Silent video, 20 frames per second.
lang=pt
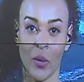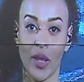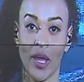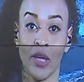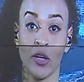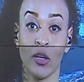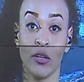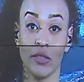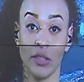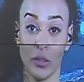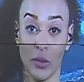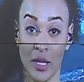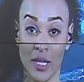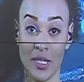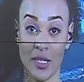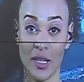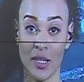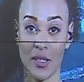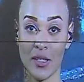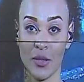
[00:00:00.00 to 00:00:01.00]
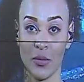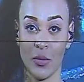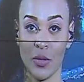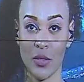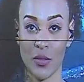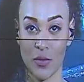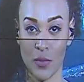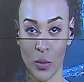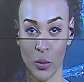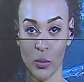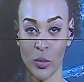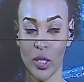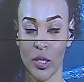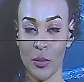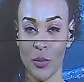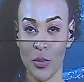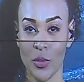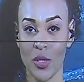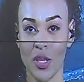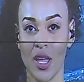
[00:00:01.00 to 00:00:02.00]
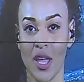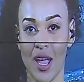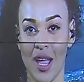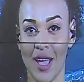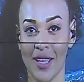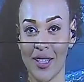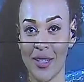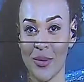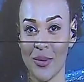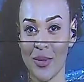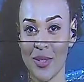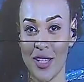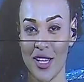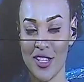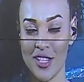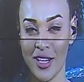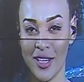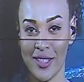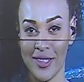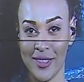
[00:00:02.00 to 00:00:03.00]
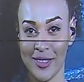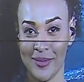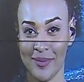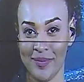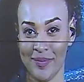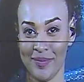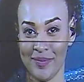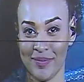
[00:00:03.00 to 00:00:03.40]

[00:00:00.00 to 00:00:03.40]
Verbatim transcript: qualquer nova atualização nós voltamos aqui no Cidade Alerta.